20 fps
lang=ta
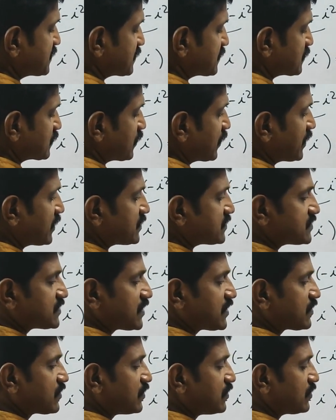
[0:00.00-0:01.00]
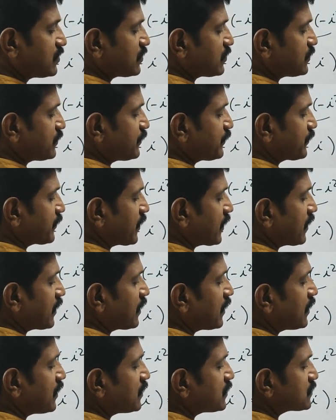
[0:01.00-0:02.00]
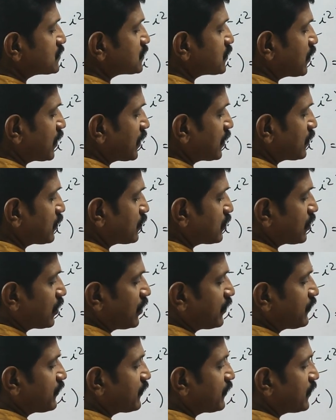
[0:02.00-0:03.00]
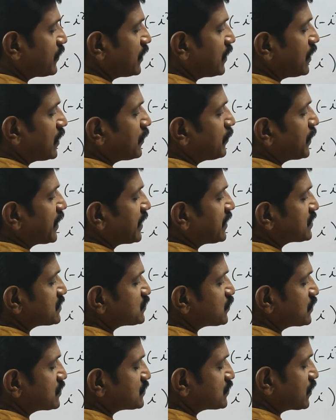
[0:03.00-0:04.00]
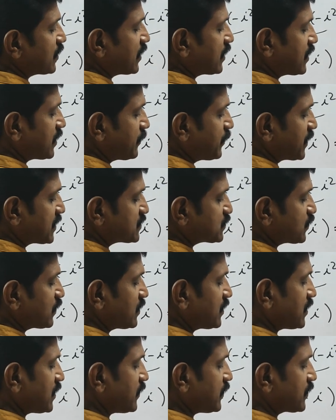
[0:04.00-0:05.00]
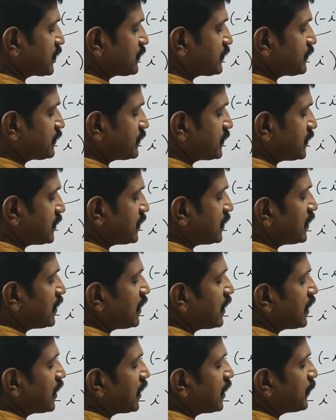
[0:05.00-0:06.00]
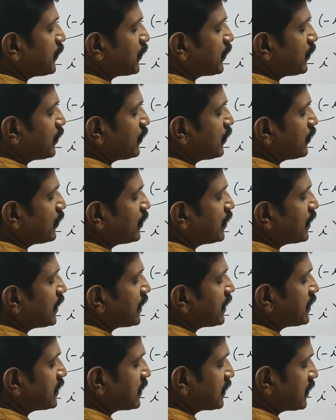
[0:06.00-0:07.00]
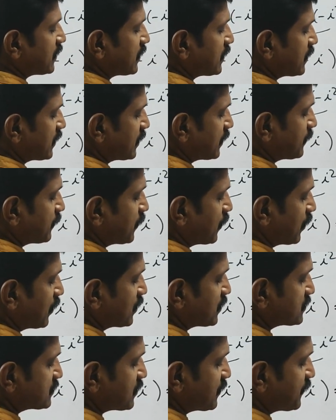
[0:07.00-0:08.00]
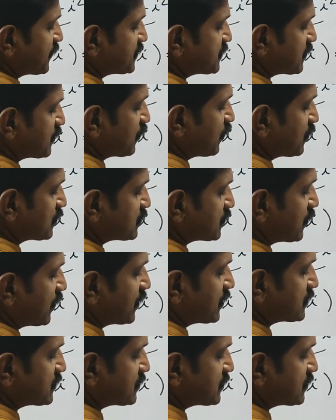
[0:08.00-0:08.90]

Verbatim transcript: இசட் ஸ்கொயர் இஸ் ஈக்குவல் டு ஸ்கொயர் ரூட் ஆஃப் மைனஸ் ஒன் ஸ்கொயர்னால் ப்ளஸ் ஒன் தான் வரும் அப்போது இந்த மாடலஸ் ஆஃப் இசட் ஹோல் ஸ்கொயர்